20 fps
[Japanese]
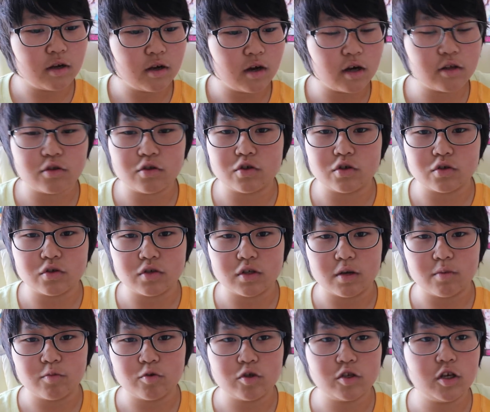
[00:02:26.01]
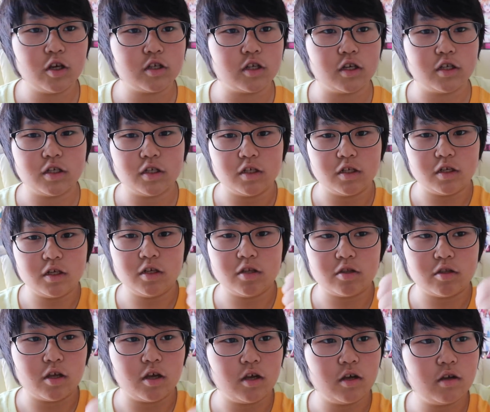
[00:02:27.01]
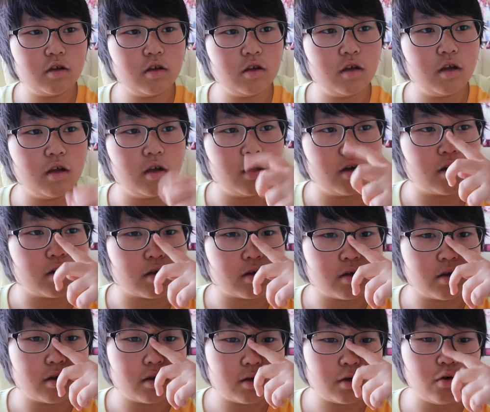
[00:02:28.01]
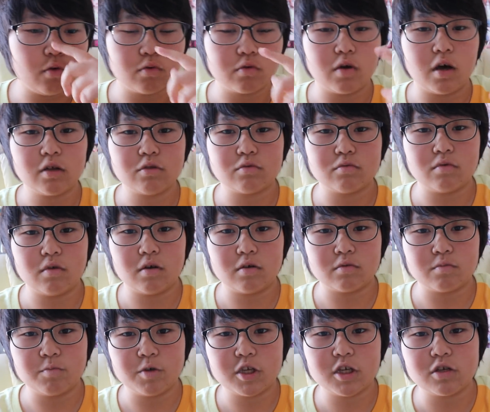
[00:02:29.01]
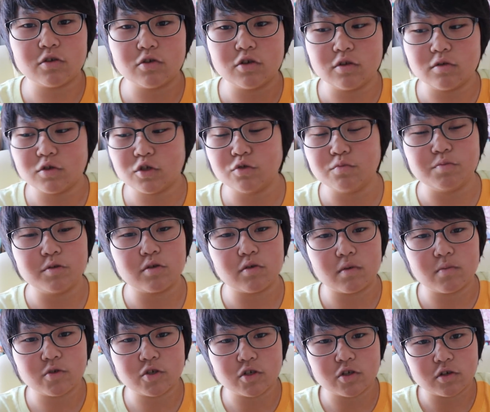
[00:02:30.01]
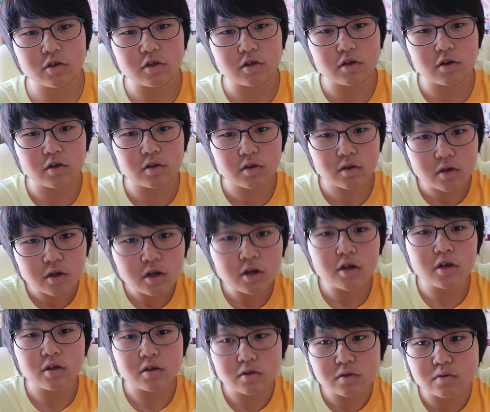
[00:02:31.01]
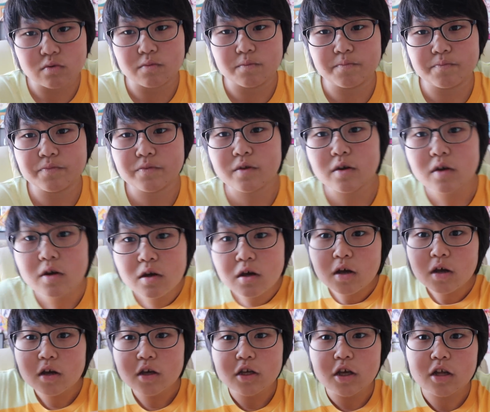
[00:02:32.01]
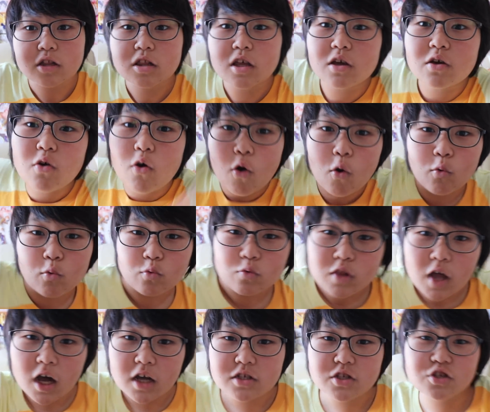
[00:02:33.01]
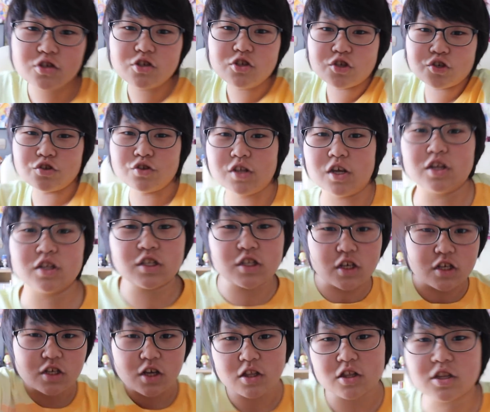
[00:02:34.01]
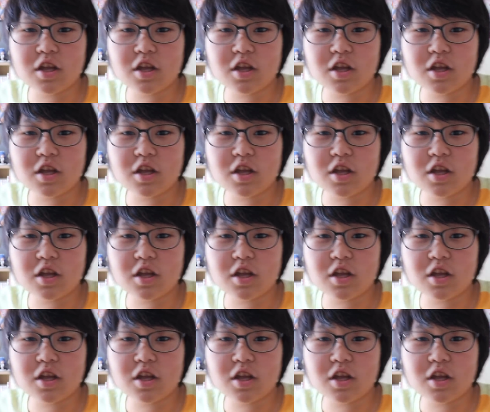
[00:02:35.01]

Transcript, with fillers: あとちょっとでもう、チャーちゃん家に行って、えー、今日のあ、あの、ミキグリの準備とかもしなきゃいけないんで、そう。やっていこうじゅうななさいやっ